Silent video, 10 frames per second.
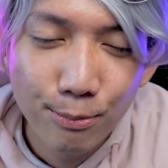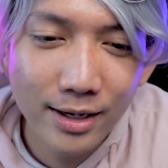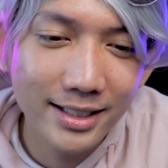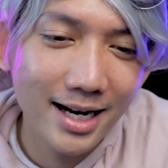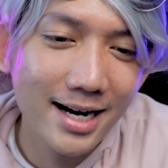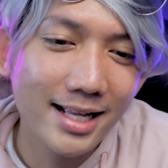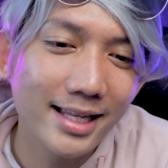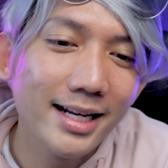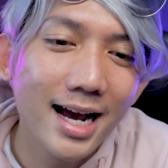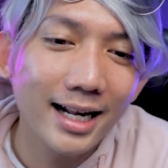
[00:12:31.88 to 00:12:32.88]
Beli
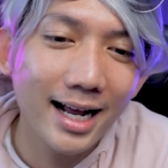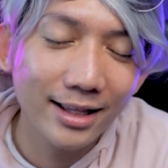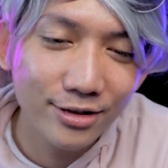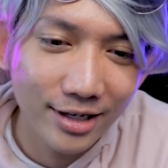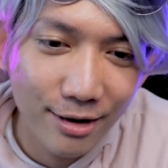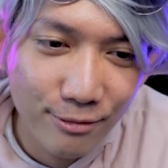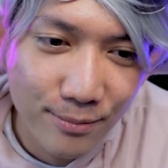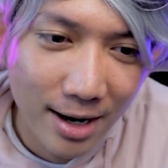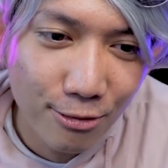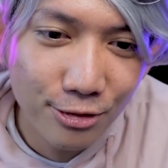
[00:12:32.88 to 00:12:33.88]
celana 300
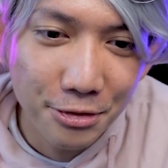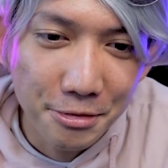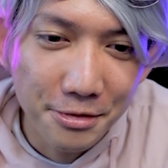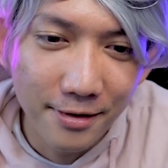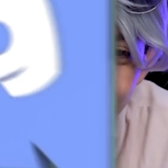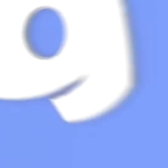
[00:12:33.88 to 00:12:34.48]
ribu malah untung.